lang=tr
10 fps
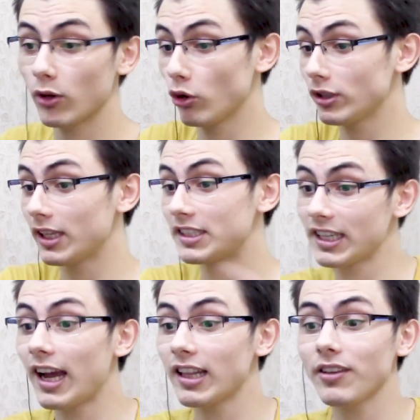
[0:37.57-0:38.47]
oyundan
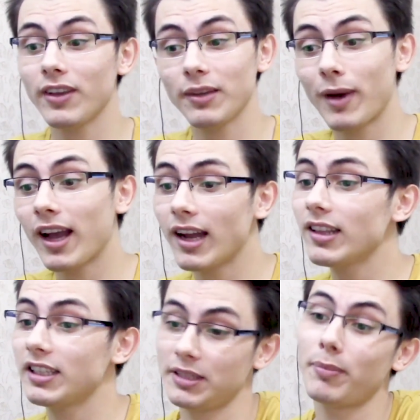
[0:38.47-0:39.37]
çıkardık ve
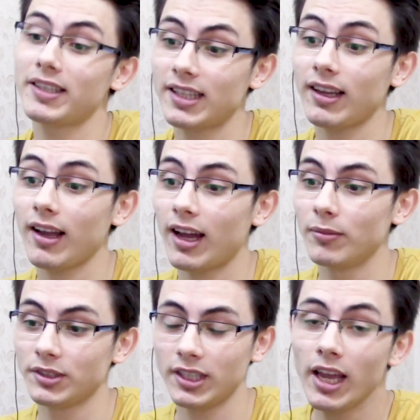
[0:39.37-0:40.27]
bakardık 25 dakika
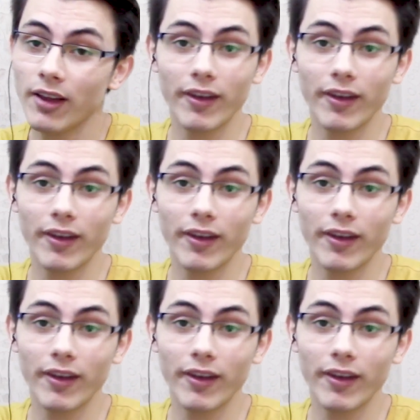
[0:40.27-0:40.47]
kalmıştı.